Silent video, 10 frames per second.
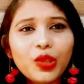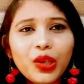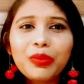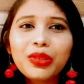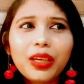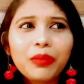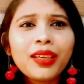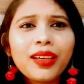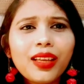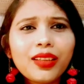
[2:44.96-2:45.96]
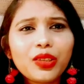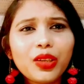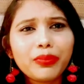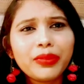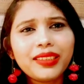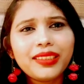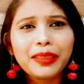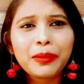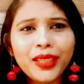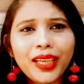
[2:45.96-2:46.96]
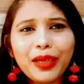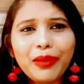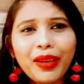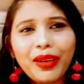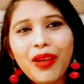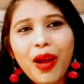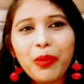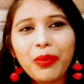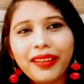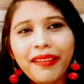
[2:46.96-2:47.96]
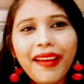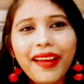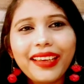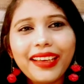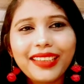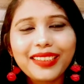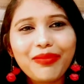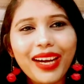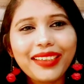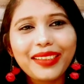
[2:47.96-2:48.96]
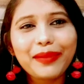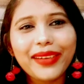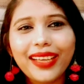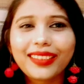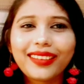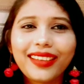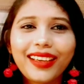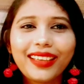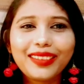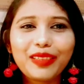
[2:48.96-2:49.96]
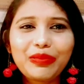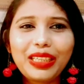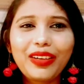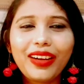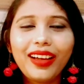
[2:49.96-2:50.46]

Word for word: थोड़ा बहुत कमी रह जाती है तो अपने एडिटिंग में जाके मैंने वहाँ पे बताया है कि कैसे ब्राइटनेस बढ़ा सकते हैं कैसे अपनी